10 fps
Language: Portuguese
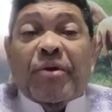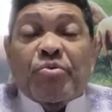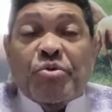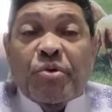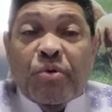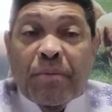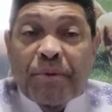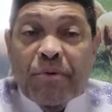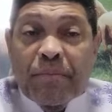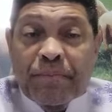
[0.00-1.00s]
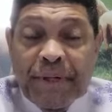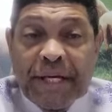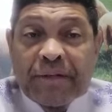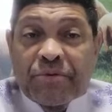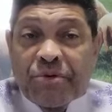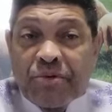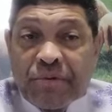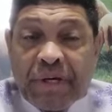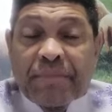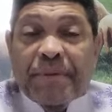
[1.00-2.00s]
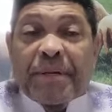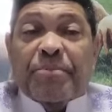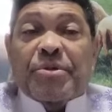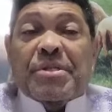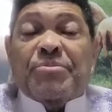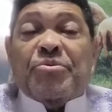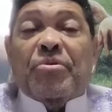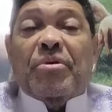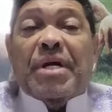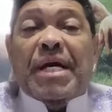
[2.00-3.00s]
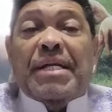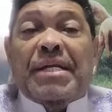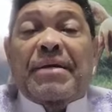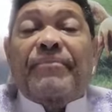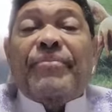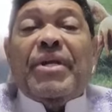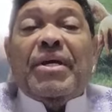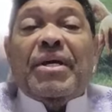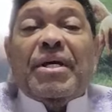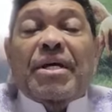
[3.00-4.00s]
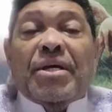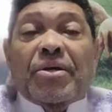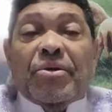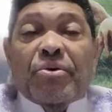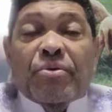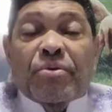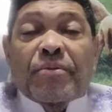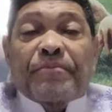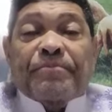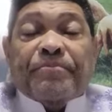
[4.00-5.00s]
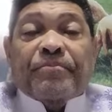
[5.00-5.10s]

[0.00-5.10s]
dê o seu nome completo de alguém para que possamos colocar ali no